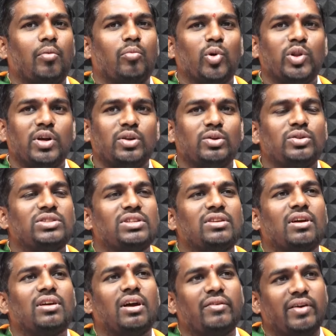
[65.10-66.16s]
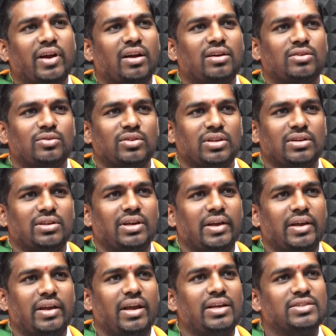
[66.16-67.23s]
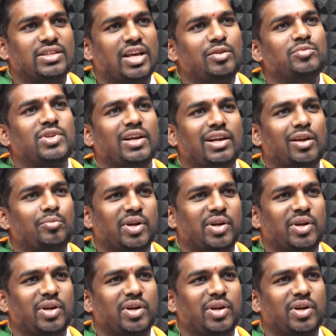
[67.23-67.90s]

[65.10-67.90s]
మొదటి నుంచి నాకు అవగాహన ఉంది ఏ స్కీమ్స్ ఎట్లా